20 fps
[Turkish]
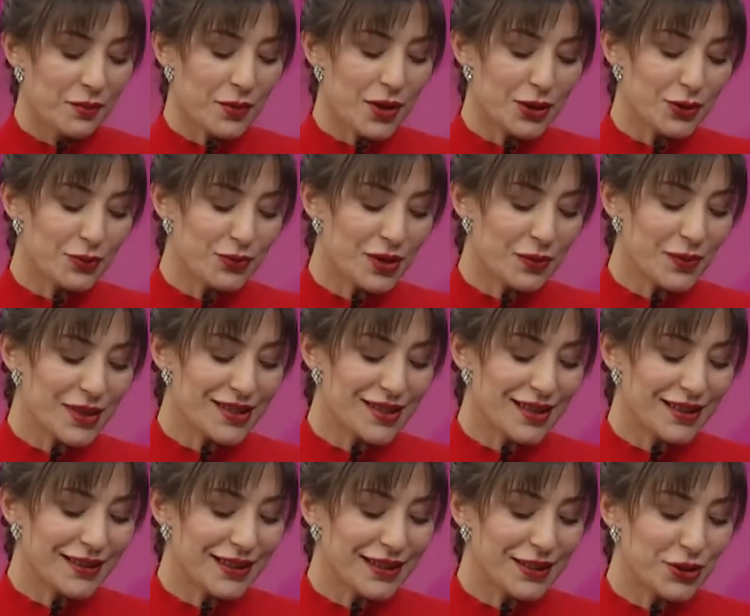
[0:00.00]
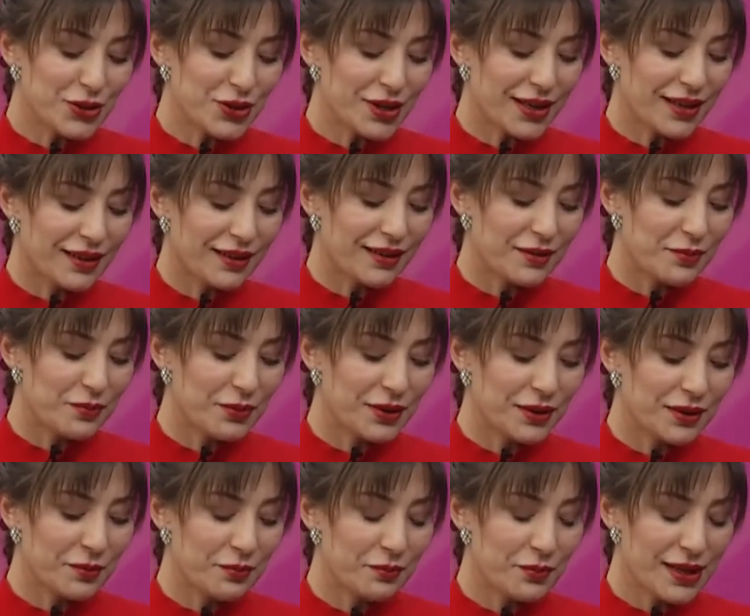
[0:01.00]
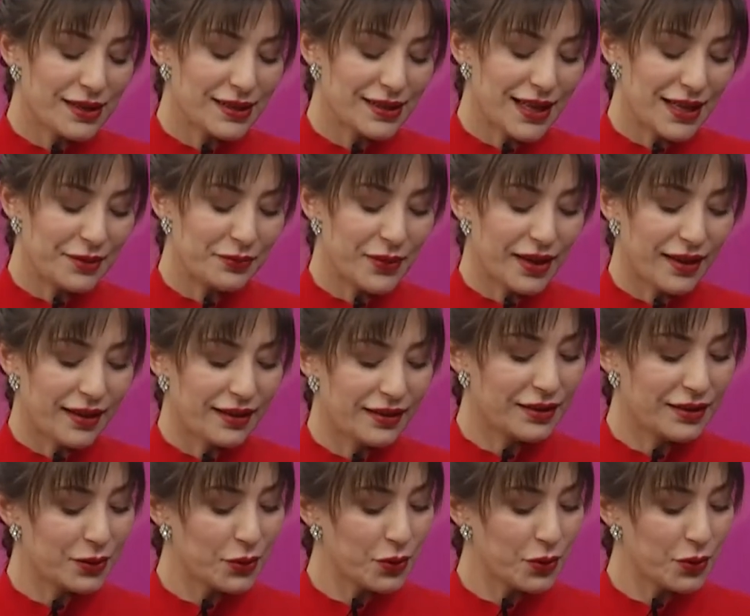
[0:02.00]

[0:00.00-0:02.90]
Malum Ramazan deyince bir beslenme,